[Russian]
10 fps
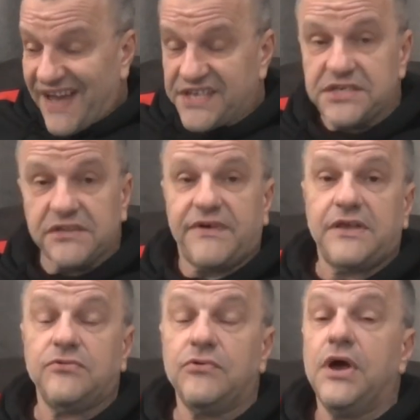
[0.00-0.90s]
начал
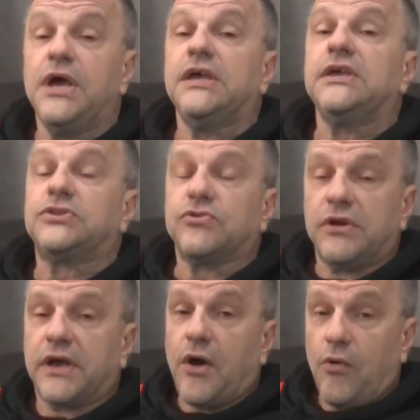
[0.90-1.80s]
войну, и
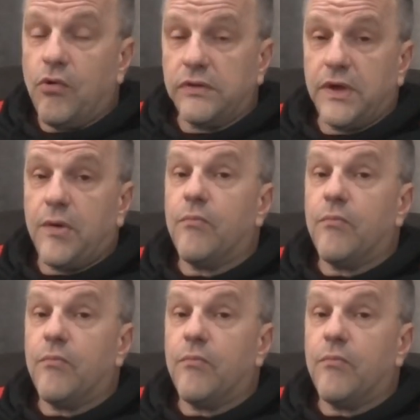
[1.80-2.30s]
только он